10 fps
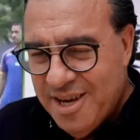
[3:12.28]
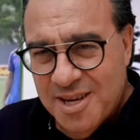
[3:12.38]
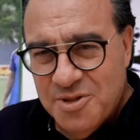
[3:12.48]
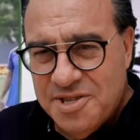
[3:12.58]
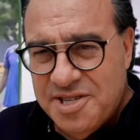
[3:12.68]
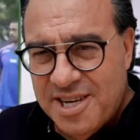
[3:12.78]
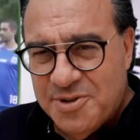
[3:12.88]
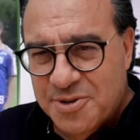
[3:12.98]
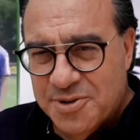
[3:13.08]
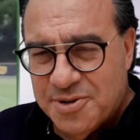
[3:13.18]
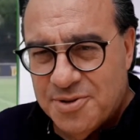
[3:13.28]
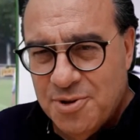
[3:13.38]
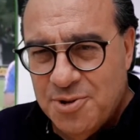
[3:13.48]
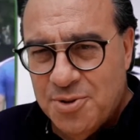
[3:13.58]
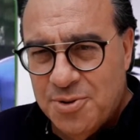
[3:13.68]
No Santos,
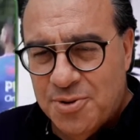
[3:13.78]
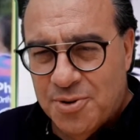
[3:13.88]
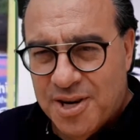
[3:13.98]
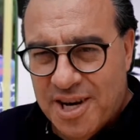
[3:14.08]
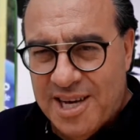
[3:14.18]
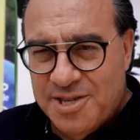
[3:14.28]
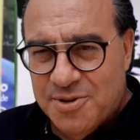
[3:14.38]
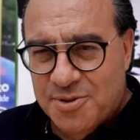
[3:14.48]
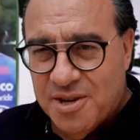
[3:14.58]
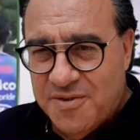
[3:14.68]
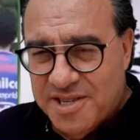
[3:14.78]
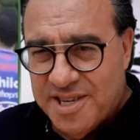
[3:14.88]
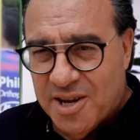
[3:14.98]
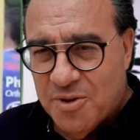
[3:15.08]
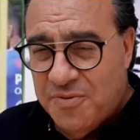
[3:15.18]
no jogo clássico que
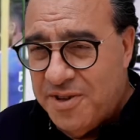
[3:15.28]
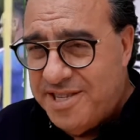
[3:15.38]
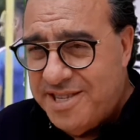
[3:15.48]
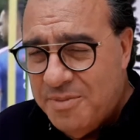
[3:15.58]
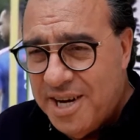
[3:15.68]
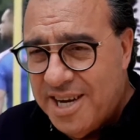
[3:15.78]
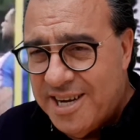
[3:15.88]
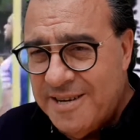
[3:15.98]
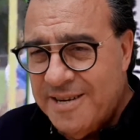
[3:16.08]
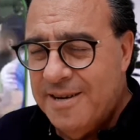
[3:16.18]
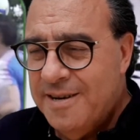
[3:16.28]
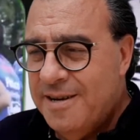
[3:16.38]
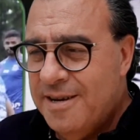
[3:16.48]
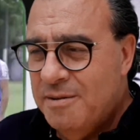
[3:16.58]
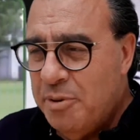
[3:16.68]
fizeram no fim de semana,
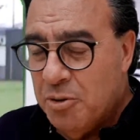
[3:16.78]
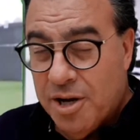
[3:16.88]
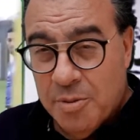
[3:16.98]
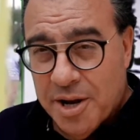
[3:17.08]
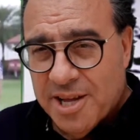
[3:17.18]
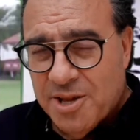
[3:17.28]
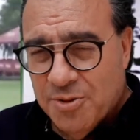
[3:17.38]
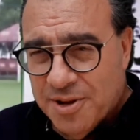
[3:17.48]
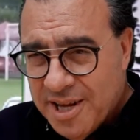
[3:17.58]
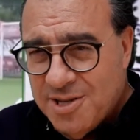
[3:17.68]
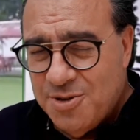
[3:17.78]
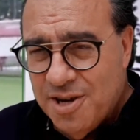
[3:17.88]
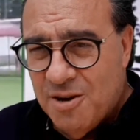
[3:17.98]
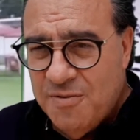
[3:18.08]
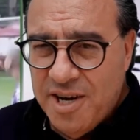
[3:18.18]
pelo campeonato
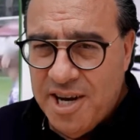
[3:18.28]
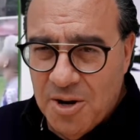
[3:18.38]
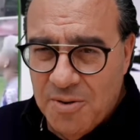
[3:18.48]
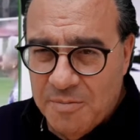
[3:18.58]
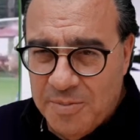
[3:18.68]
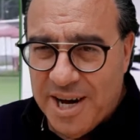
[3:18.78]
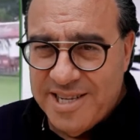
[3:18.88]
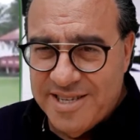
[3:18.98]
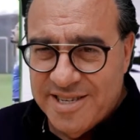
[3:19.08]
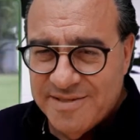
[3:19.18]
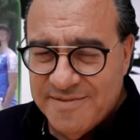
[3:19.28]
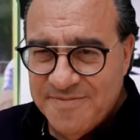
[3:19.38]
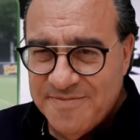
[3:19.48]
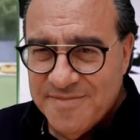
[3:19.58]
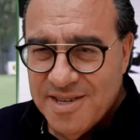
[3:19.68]
nacional, ficaram no empate.
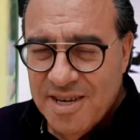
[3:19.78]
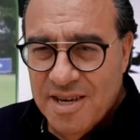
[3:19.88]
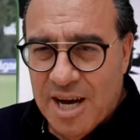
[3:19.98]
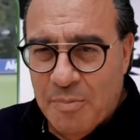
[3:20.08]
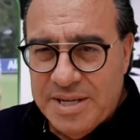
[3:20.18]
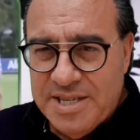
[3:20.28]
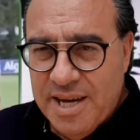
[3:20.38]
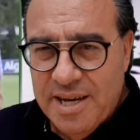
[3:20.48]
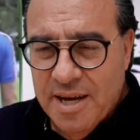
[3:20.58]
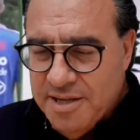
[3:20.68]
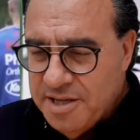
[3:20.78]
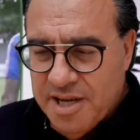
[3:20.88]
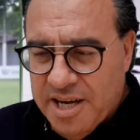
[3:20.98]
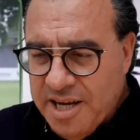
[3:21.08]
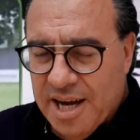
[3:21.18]
Apesar de
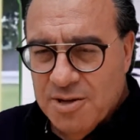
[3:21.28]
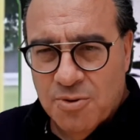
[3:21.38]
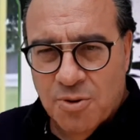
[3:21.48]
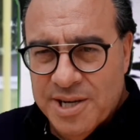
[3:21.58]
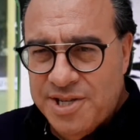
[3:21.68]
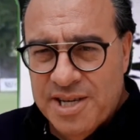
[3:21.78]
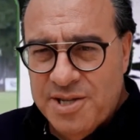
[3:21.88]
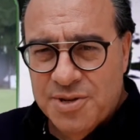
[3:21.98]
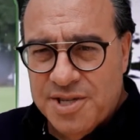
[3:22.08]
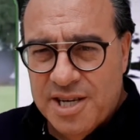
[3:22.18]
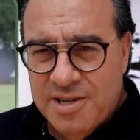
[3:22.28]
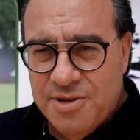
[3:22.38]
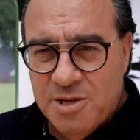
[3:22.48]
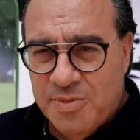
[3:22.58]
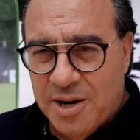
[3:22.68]
ter criado alguma chance, o Santos
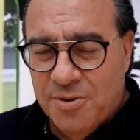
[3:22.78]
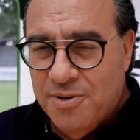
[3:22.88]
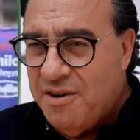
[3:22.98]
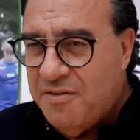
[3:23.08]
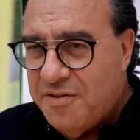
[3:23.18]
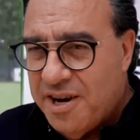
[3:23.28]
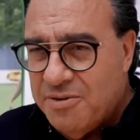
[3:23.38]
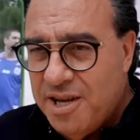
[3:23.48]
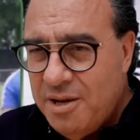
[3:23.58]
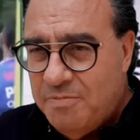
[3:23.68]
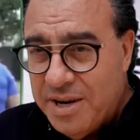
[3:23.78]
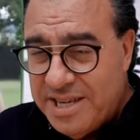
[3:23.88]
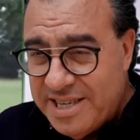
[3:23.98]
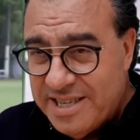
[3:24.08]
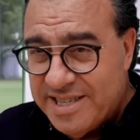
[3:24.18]
esbarrou na falta de
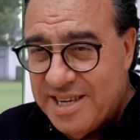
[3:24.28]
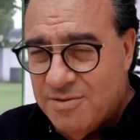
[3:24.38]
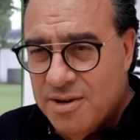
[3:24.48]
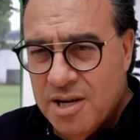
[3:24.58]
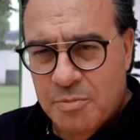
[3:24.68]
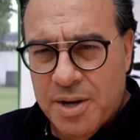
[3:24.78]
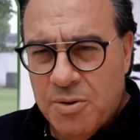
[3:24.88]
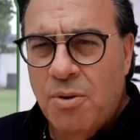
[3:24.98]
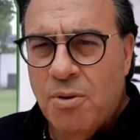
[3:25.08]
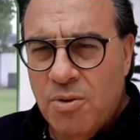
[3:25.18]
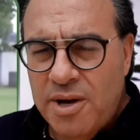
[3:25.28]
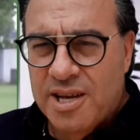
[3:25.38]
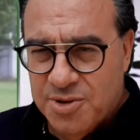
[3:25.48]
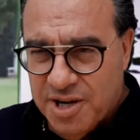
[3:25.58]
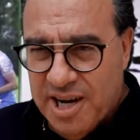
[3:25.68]
precisão para concluir
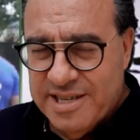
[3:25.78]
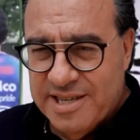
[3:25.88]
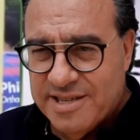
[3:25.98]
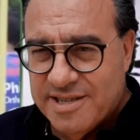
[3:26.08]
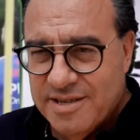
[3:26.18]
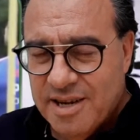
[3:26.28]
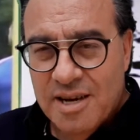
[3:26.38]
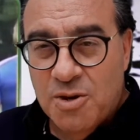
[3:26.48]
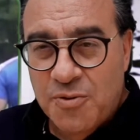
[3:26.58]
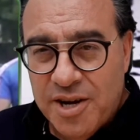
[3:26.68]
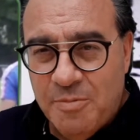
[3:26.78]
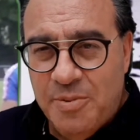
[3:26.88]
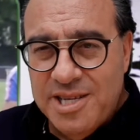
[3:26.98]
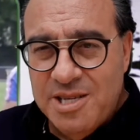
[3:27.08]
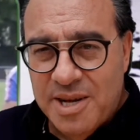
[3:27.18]
as jogadas. Não foi
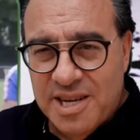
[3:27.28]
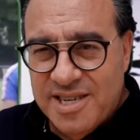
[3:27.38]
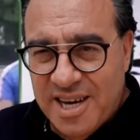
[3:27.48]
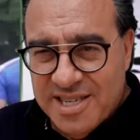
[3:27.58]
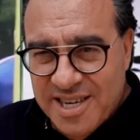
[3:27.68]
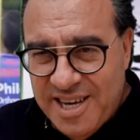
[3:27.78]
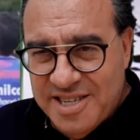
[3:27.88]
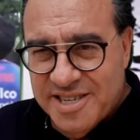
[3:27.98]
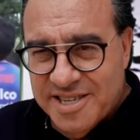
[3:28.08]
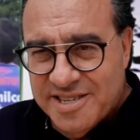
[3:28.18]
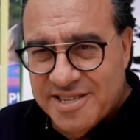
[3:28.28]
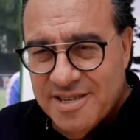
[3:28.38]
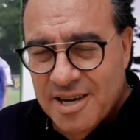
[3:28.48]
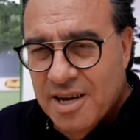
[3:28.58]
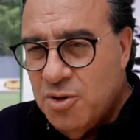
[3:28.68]
capaz de balançar as redes.
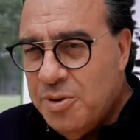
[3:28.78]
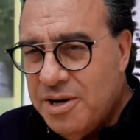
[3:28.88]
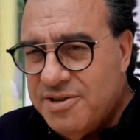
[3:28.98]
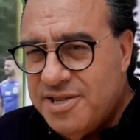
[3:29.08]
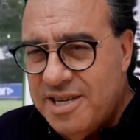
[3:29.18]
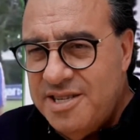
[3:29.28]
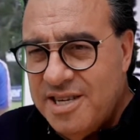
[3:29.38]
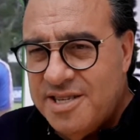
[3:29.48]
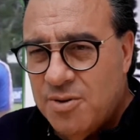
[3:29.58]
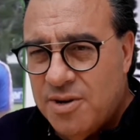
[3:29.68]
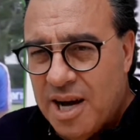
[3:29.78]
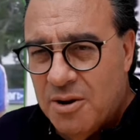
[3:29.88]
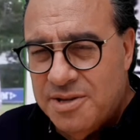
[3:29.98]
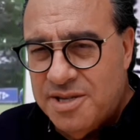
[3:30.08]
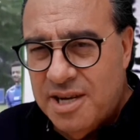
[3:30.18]
No Banco Santista, o
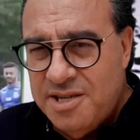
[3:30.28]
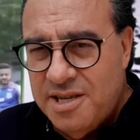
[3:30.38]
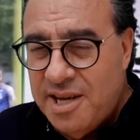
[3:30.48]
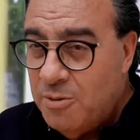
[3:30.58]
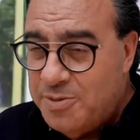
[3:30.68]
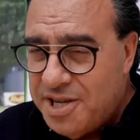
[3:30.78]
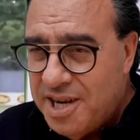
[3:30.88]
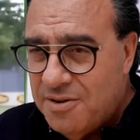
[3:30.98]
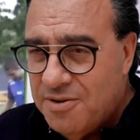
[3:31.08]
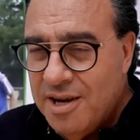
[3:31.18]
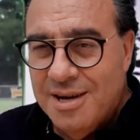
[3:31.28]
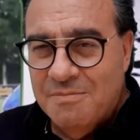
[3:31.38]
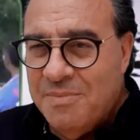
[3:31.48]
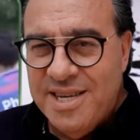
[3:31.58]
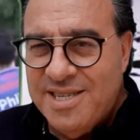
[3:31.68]
Carlos Sanches era opção,
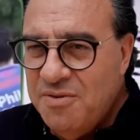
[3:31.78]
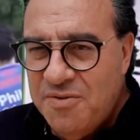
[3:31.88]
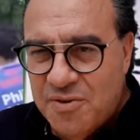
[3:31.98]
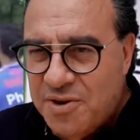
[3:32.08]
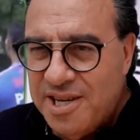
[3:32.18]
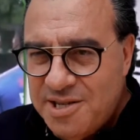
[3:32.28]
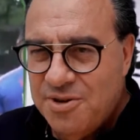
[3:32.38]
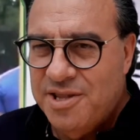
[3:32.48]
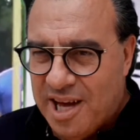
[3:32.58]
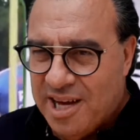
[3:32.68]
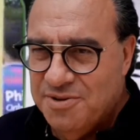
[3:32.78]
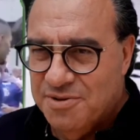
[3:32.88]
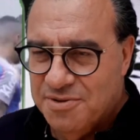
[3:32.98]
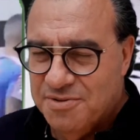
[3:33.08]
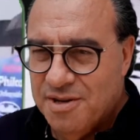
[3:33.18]
mas não foi acionado.
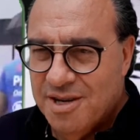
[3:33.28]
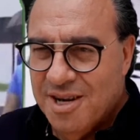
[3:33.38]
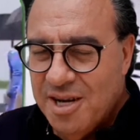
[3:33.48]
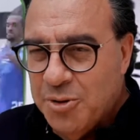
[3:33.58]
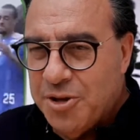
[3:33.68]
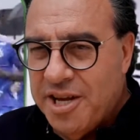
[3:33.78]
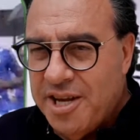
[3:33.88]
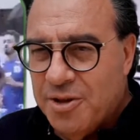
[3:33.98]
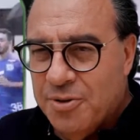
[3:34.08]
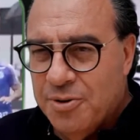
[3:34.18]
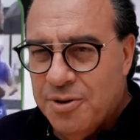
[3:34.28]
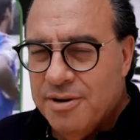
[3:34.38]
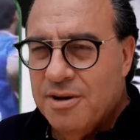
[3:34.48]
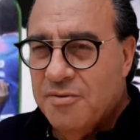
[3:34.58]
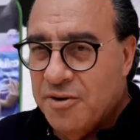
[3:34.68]
E o treinador
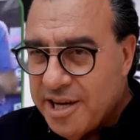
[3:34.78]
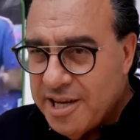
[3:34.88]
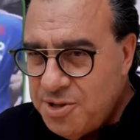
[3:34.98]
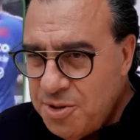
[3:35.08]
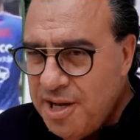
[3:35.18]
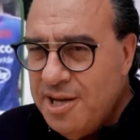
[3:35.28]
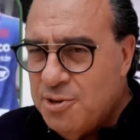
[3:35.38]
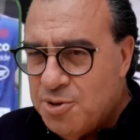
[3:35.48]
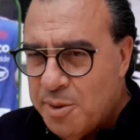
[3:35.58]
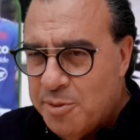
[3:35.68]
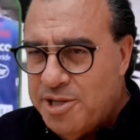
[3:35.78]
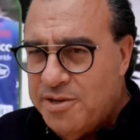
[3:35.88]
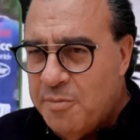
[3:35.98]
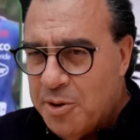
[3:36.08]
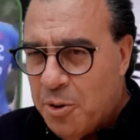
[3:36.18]
foi questionado sobre o
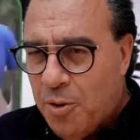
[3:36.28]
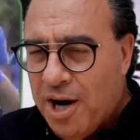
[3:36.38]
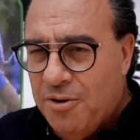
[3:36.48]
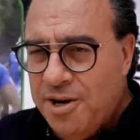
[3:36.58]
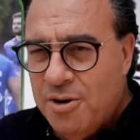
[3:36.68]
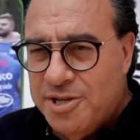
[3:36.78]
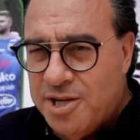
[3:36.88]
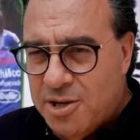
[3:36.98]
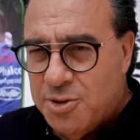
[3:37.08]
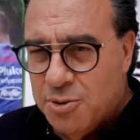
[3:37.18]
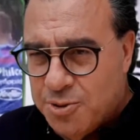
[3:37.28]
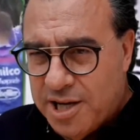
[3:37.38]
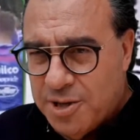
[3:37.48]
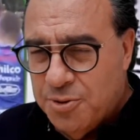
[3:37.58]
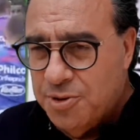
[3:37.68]
motivo pelo qual não utilizou o
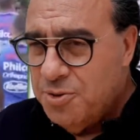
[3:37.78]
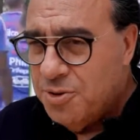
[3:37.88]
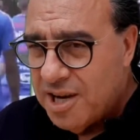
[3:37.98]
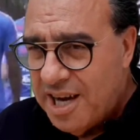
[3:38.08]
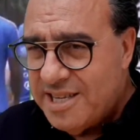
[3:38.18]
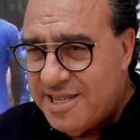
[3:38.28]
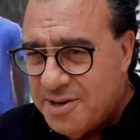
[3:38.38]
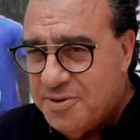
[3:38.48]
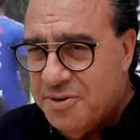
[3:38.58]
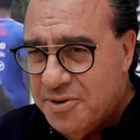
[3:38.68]
jogador no clássico.